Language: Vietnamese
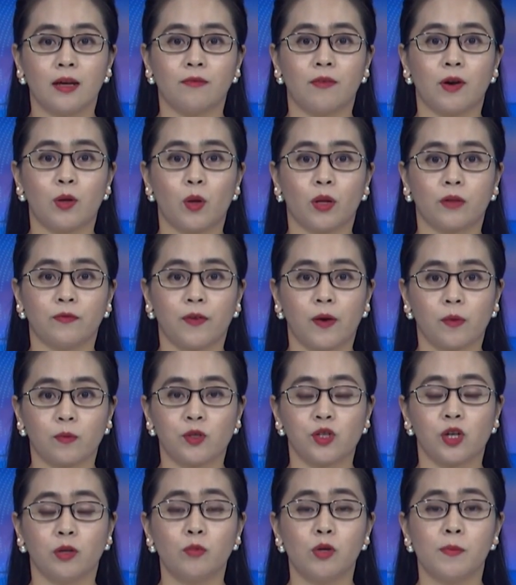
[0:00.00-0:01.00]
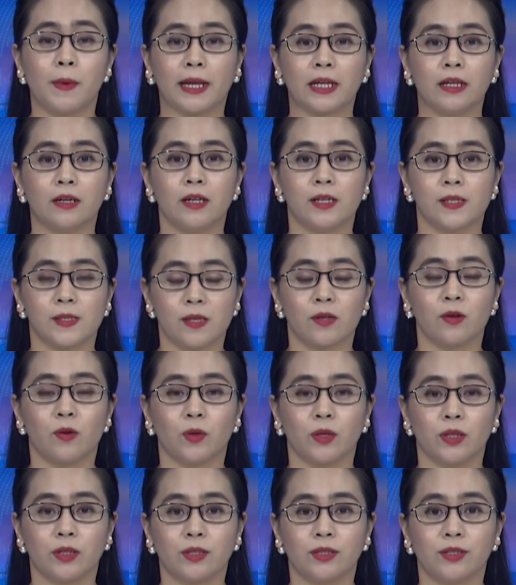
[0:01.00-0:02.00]
và luật phòng chống mua bán người sửa
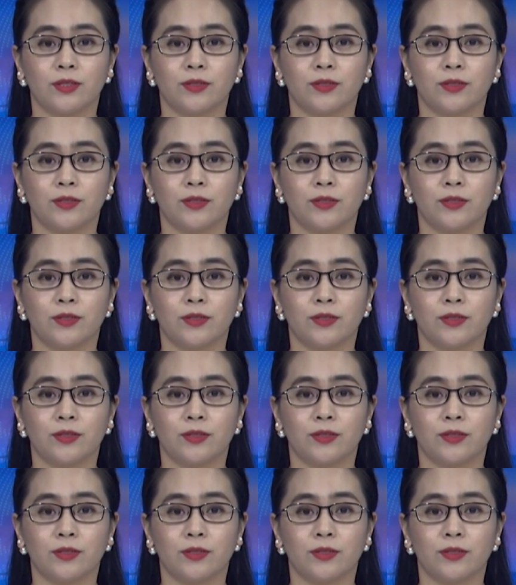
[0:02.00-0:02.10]
đổi.